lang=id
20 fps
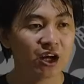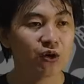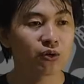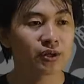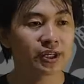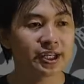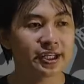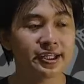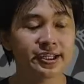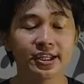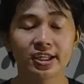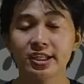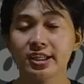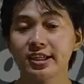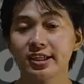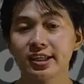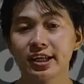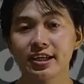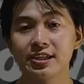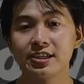atau Reddit yang
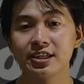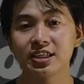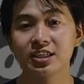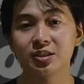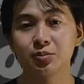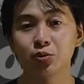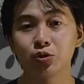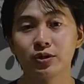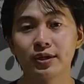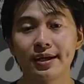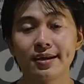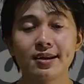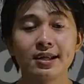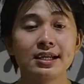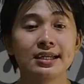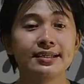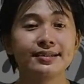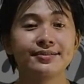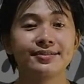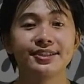dikenal dengan sebutan
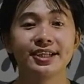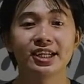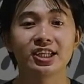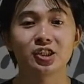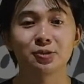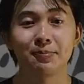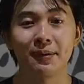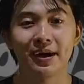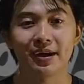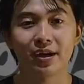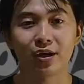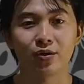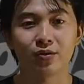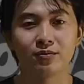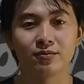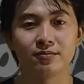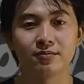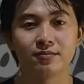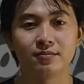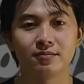Jack
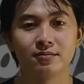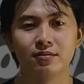Sparrow.